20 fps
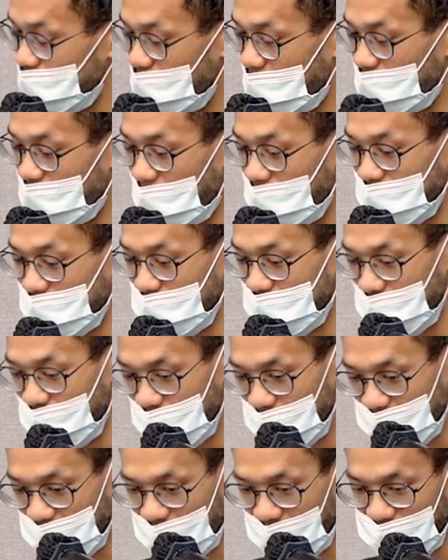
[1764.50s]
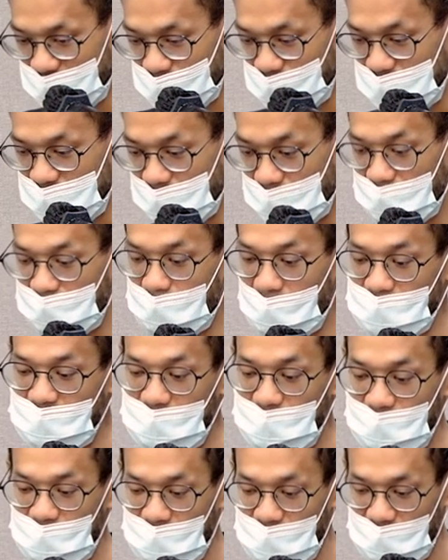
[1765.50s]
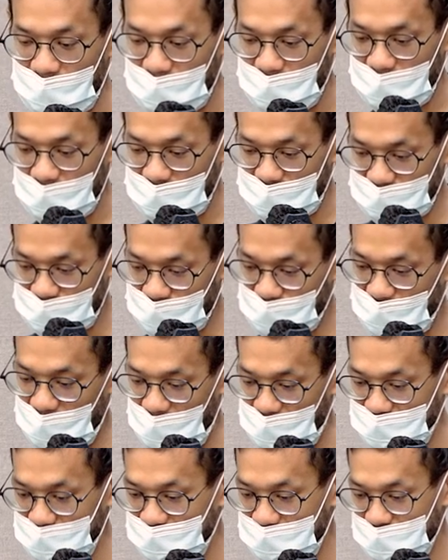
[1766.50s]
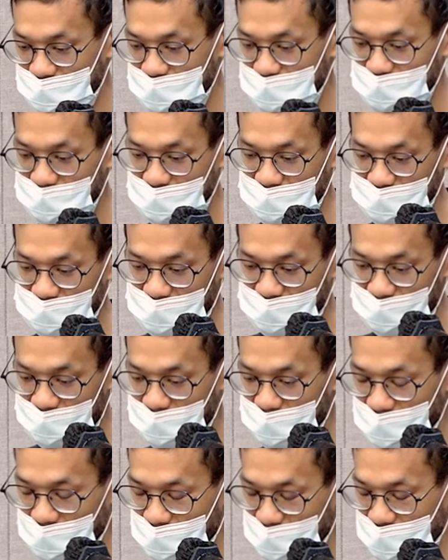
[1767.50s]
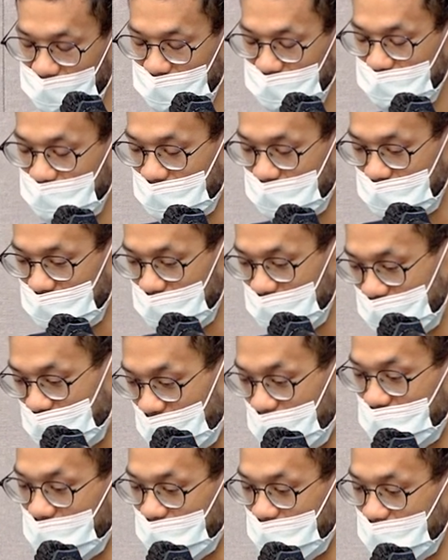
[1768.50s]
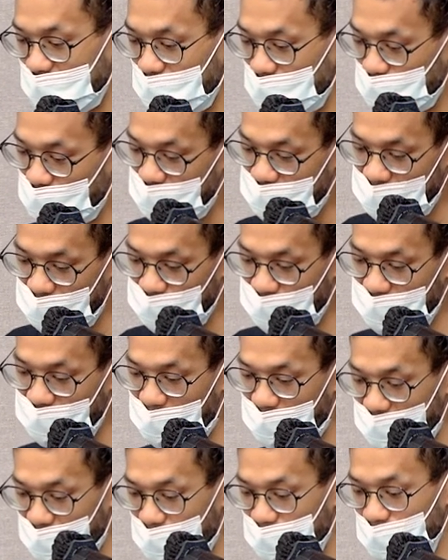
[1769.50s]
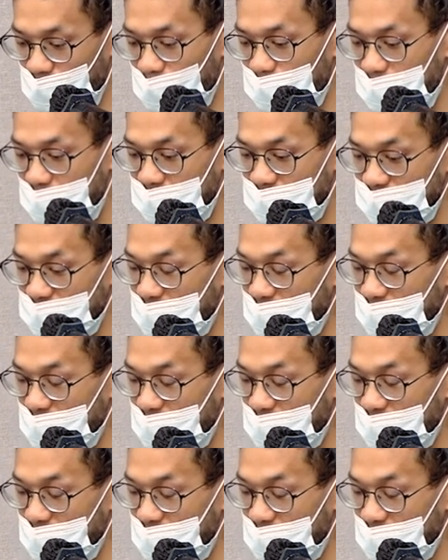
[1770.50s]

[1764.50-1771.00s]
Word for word: 然后它 Kater 会这么帮你。serialize 成这个呃成这个 JSON，那所以前端拿到又会变成